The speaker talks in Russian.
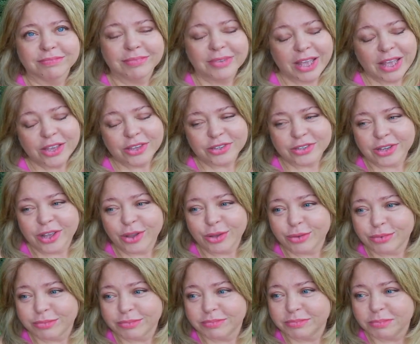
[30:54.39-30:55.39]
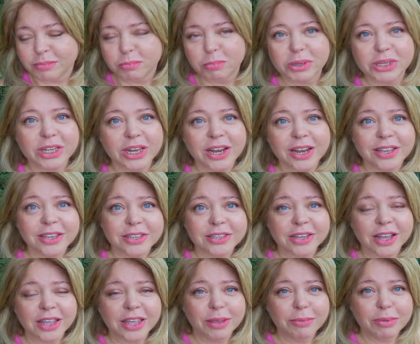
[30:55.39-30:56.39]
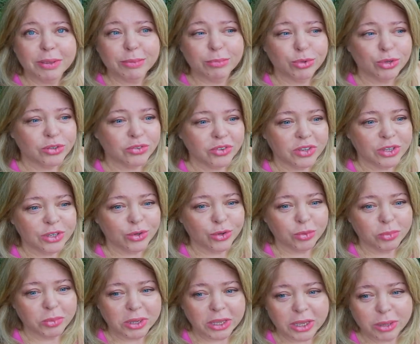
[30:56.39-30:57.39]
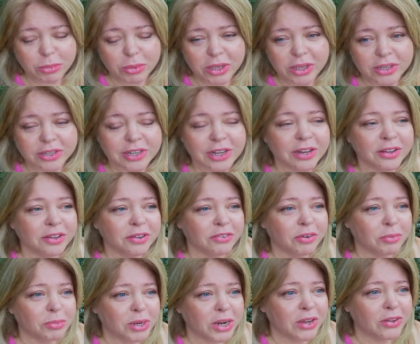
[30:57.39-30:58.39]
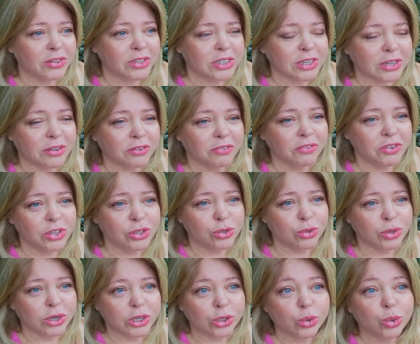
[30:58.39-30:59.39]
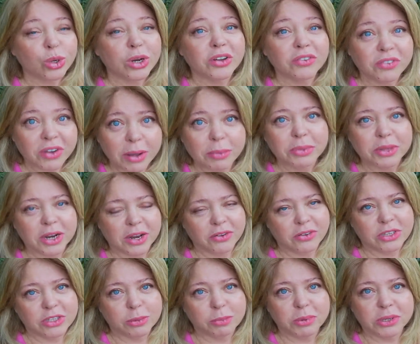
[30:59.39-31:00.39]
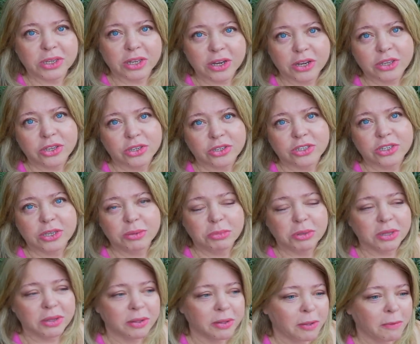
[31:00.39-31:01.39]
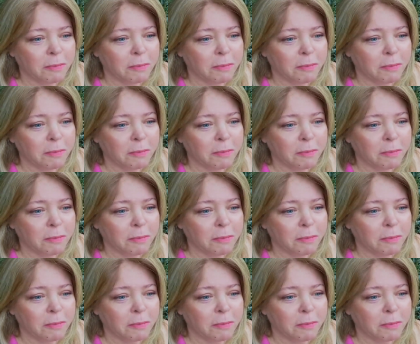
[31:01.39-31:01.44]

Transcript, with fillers: я не знаю. Поделитесь какими-нибудь видео моими, если вам нравятся видео, которые вам нравятся. Поделитесь с ними,